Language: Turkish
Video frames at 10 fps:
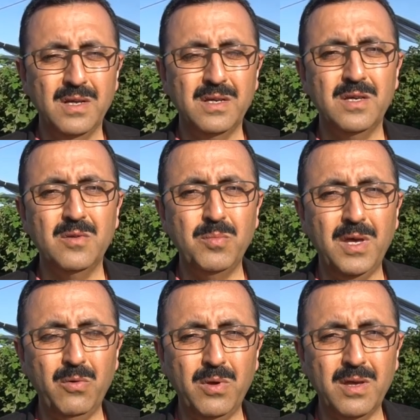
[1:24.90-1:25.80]
e,
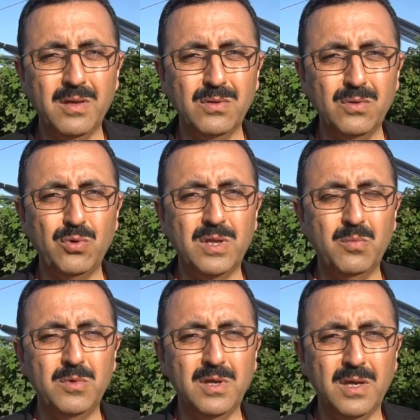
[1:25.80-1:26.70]
meyve e,
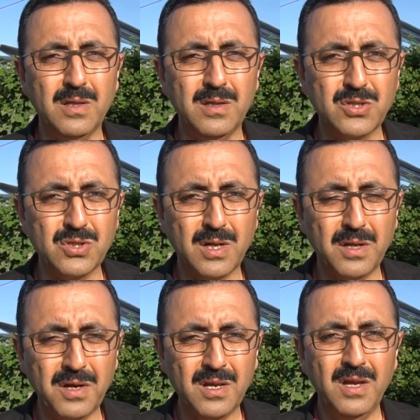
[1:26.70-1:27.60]
üretimini
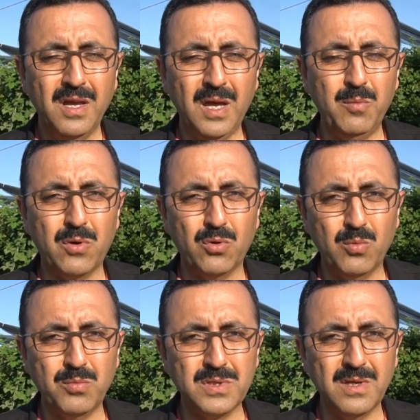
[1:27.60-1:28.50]
yaygınlaştırarak hem
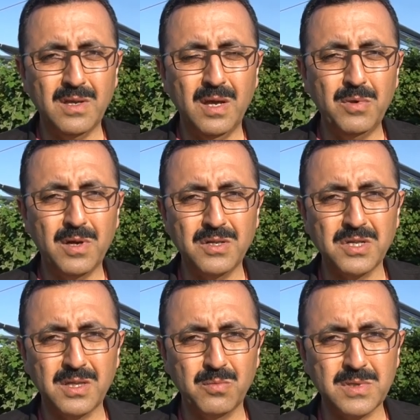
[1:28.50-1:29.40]
ekonomimize hem
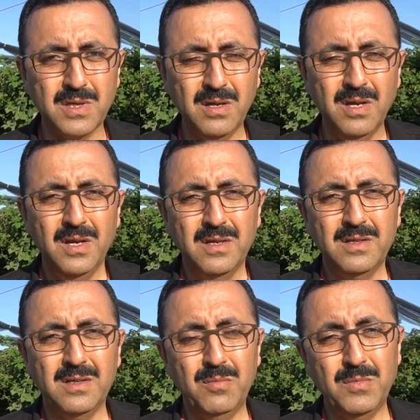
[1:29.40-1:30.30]
ihracatımıza
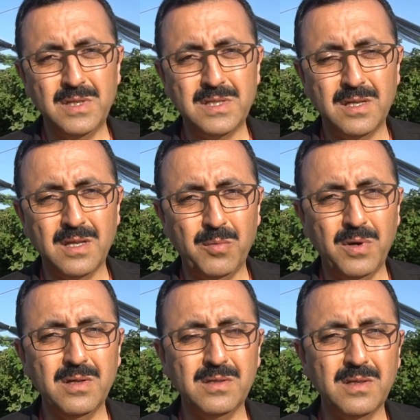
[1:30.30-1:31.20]
e, hem de
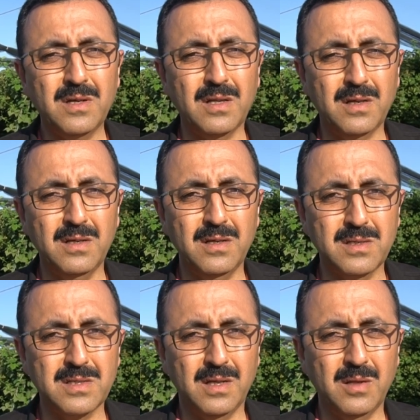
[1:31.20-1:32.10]
istihdama katkı
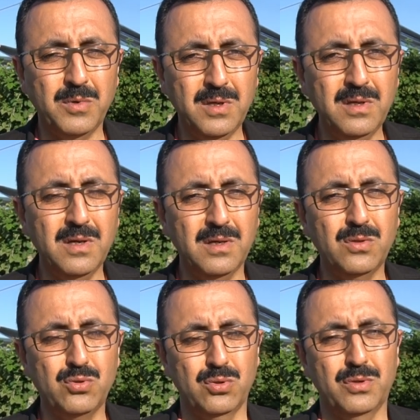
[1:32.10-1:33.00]
sağlamayı
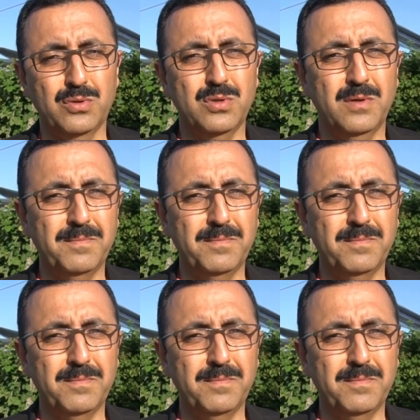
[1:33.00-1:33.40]
düşünüyoruz.